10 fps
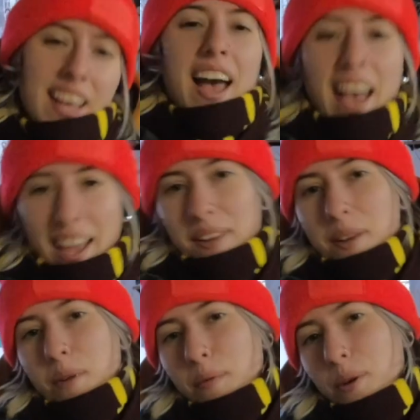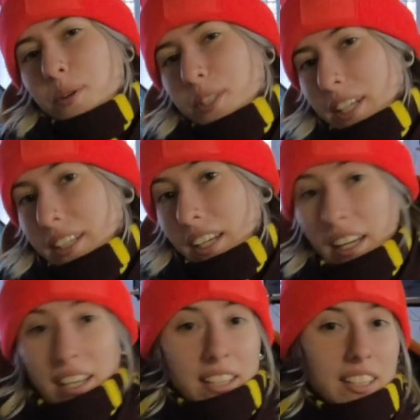Hej, mam ogłoszenie.
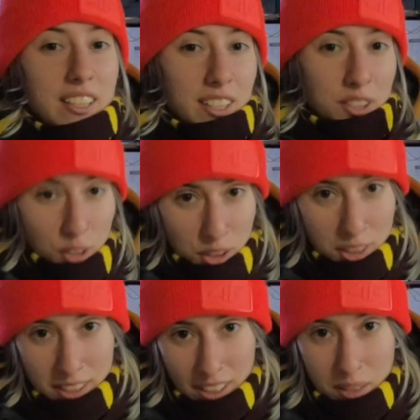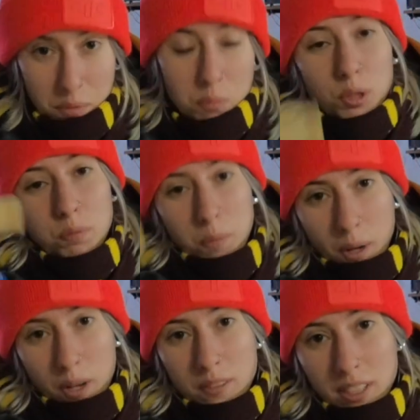Jeśli ktoś chce, żeby mu coś
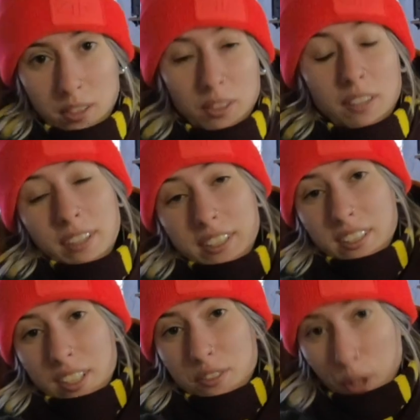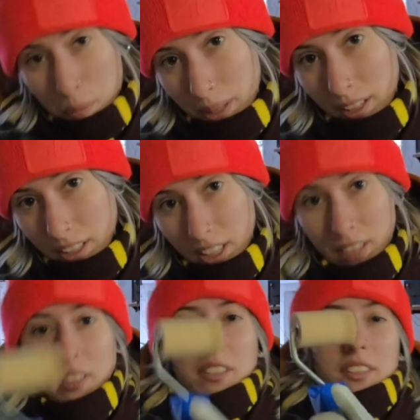pomalować, to dawajcie znać w komentarzach,
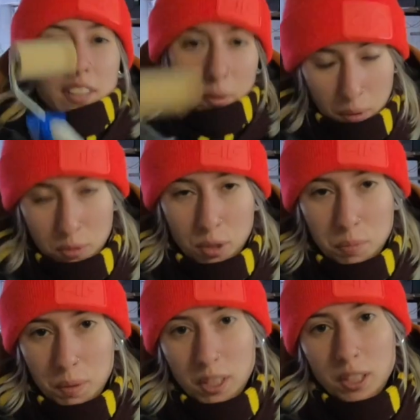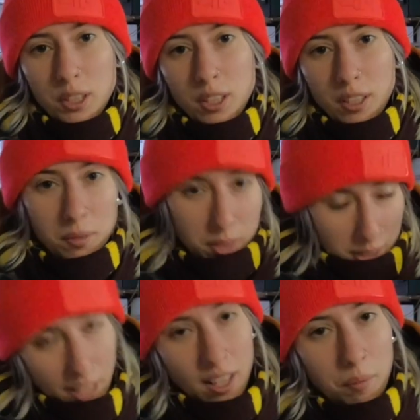wtedy na pewno odpiszę i się
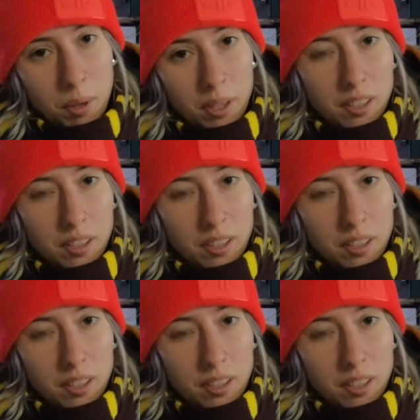zgadamy.